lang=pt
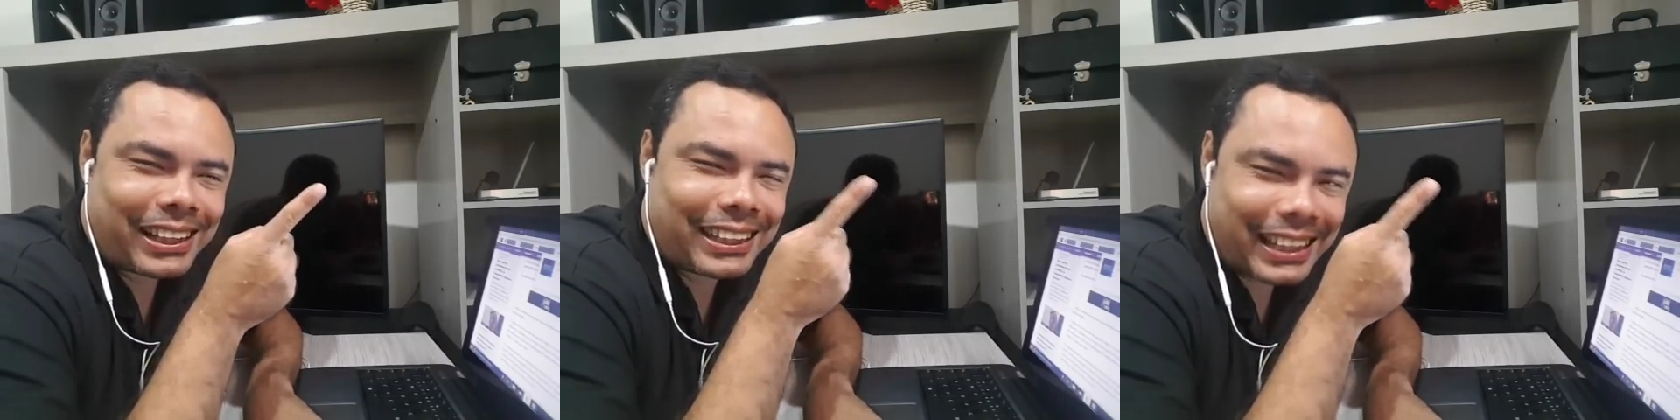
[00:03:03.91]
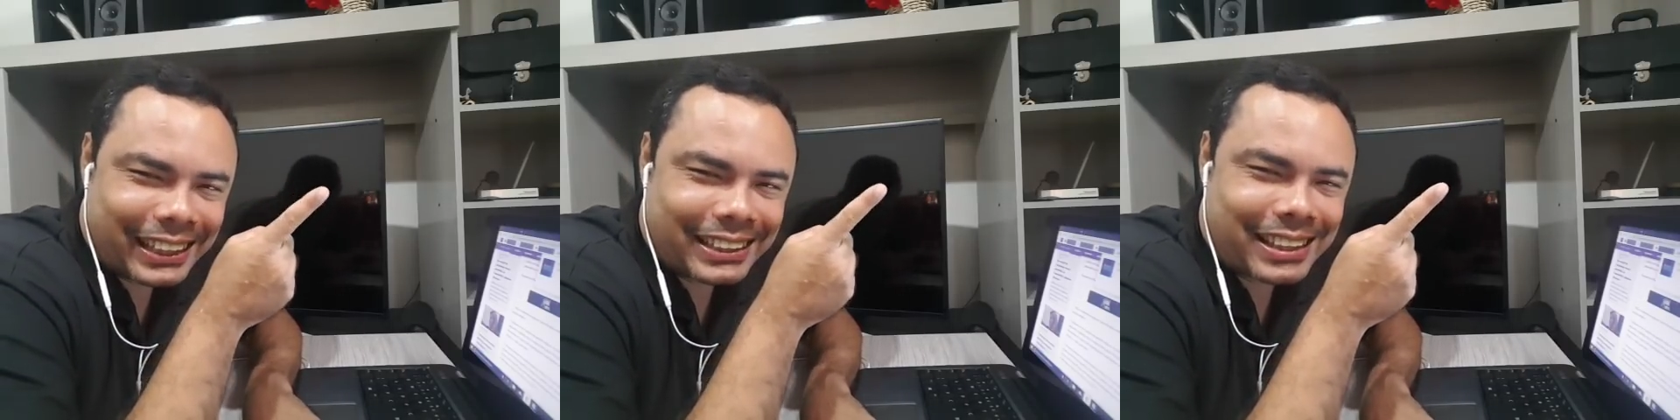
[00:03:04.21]
Aqui
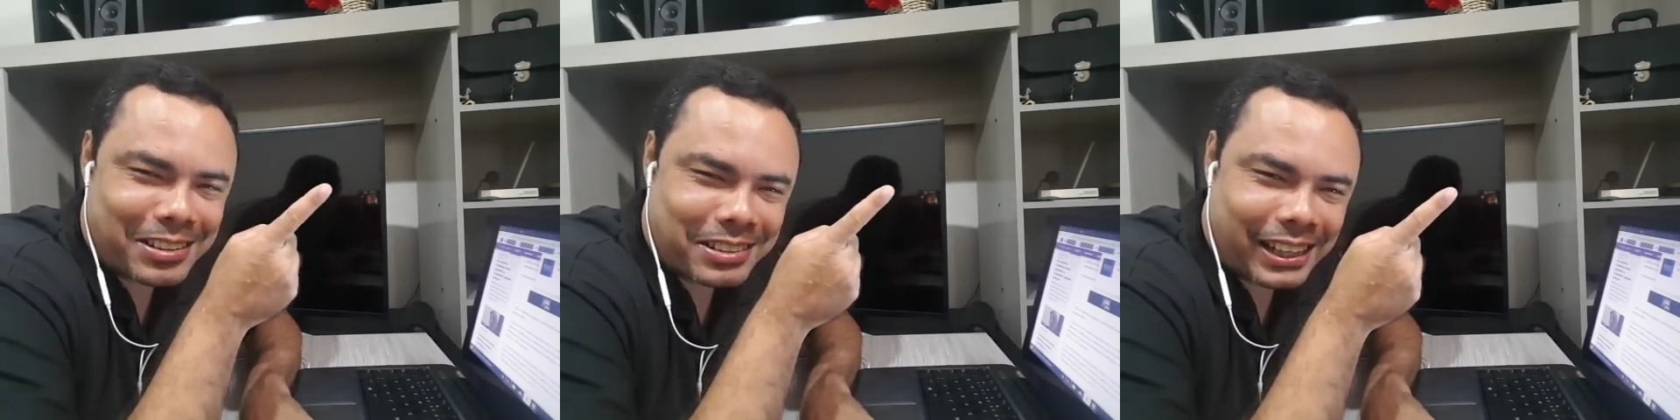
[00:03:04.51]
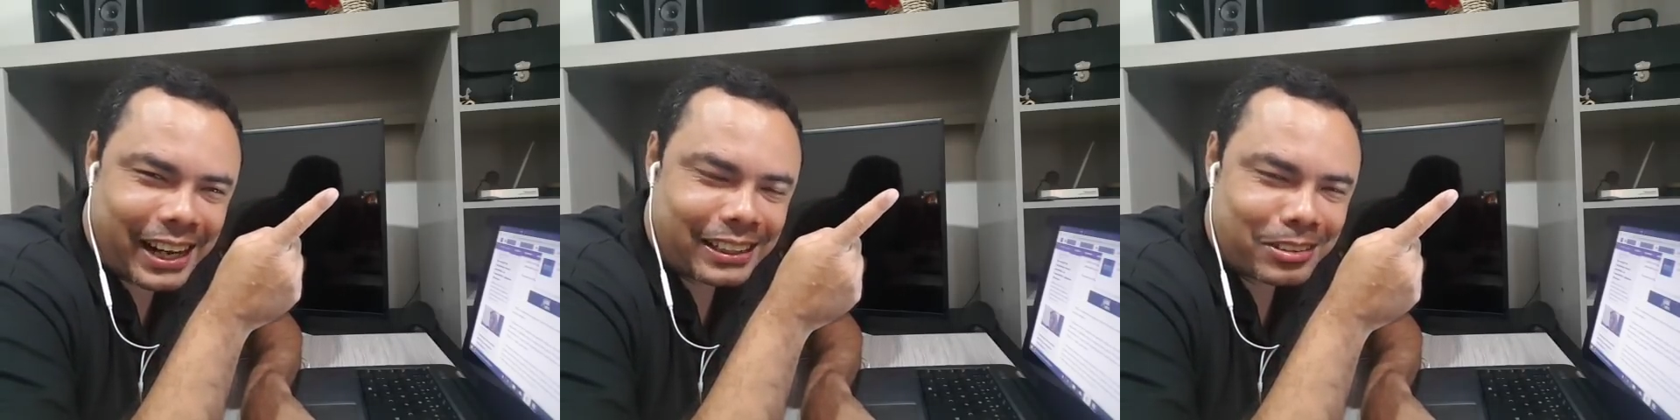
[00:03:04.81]
é que tá a
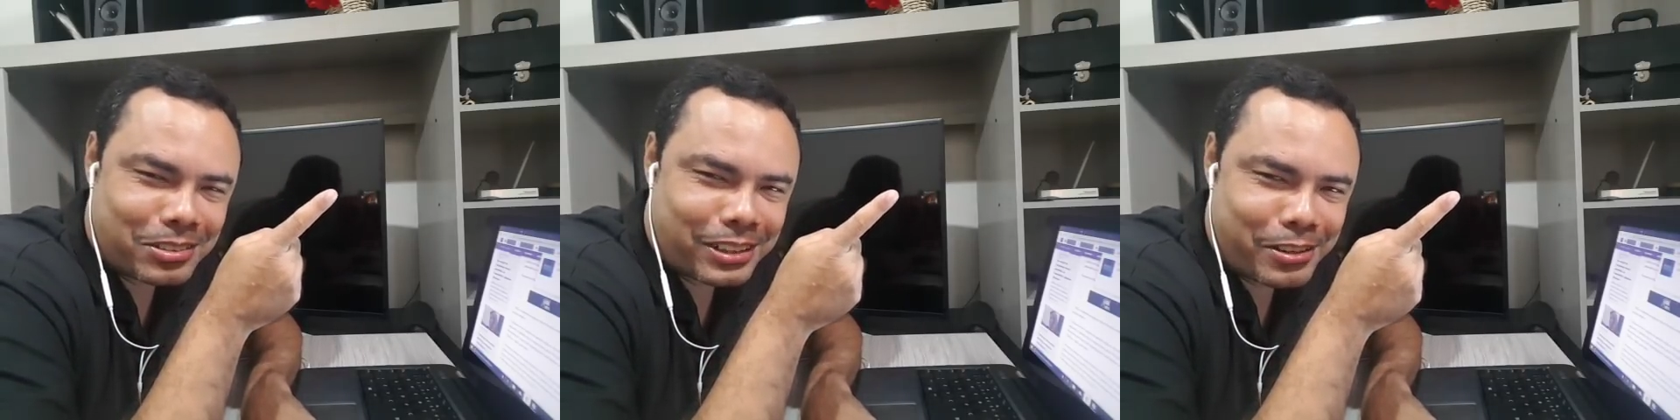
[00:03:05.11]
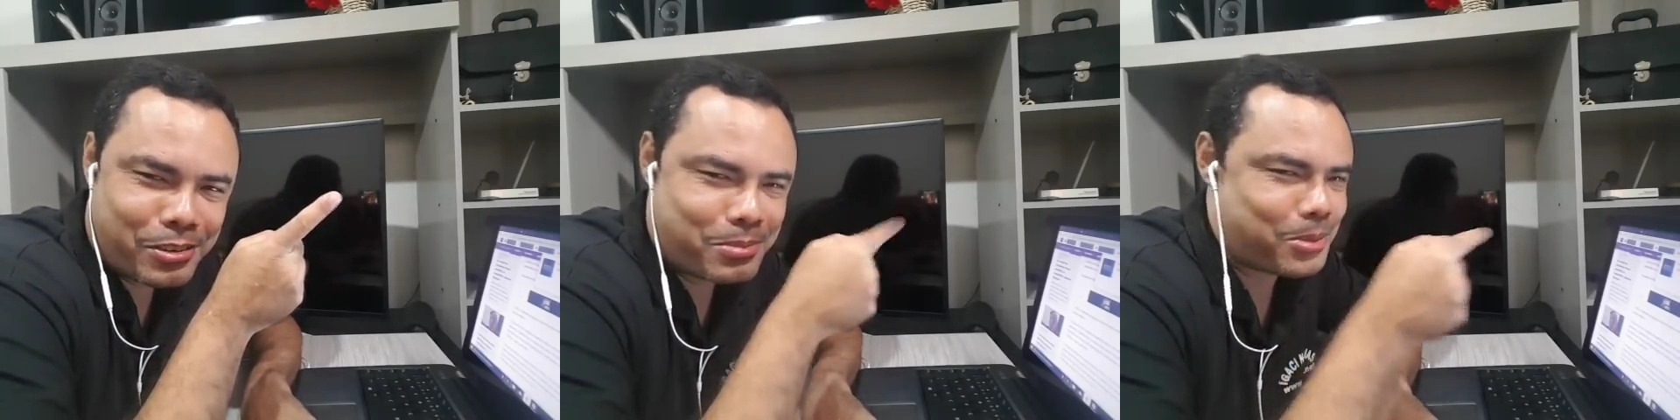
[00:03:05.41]
sacada do
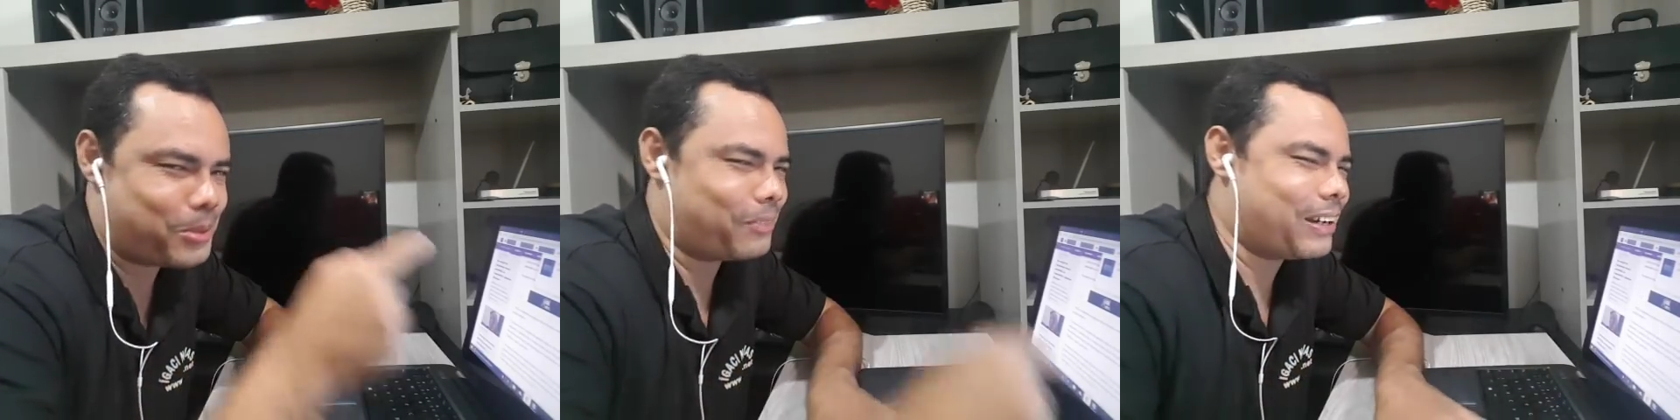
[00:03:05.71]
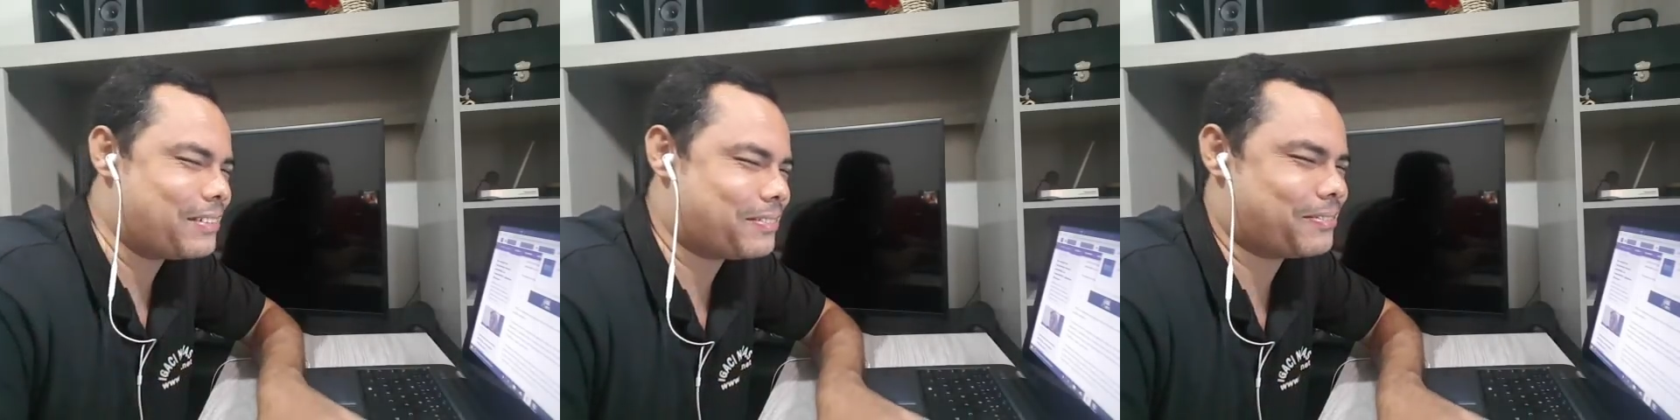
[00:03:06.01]
Sérgio Moro.
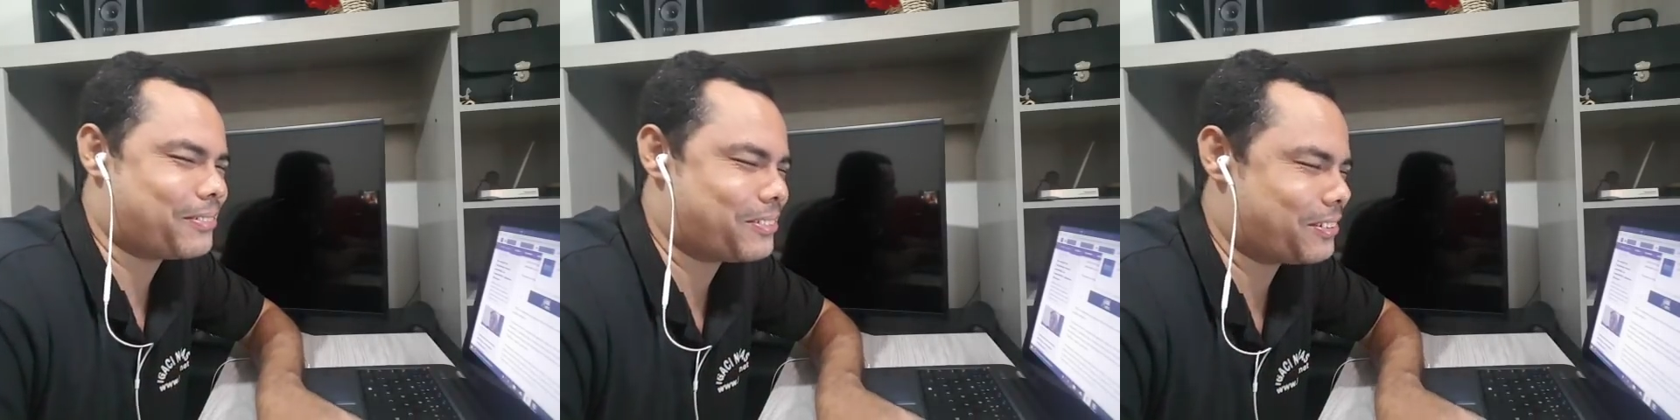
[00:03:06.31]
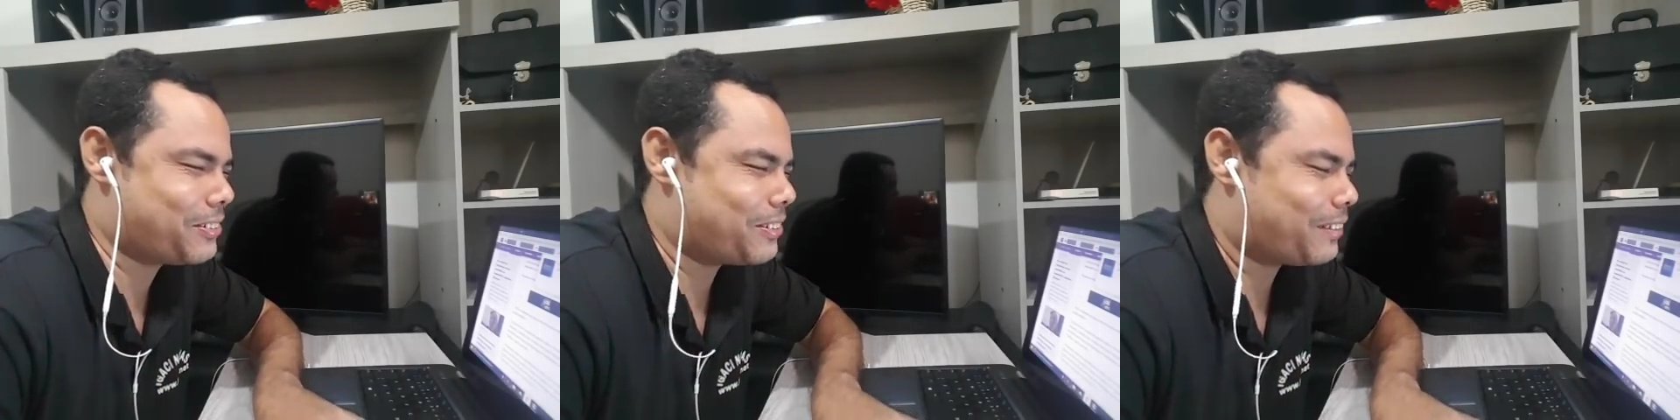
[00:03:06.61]
Mas
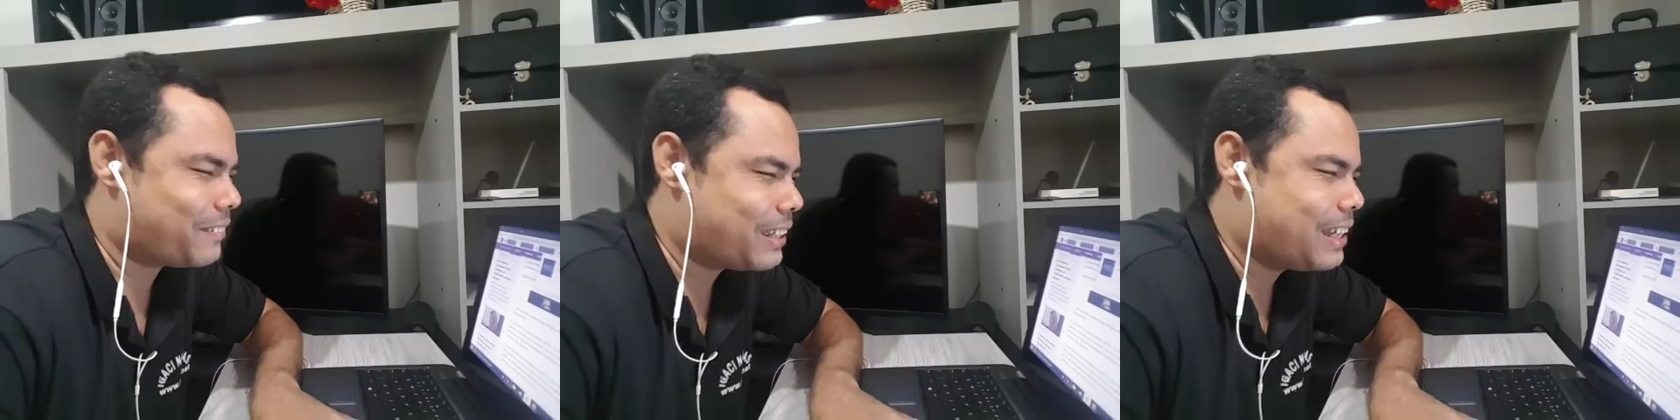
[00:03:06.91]
continua.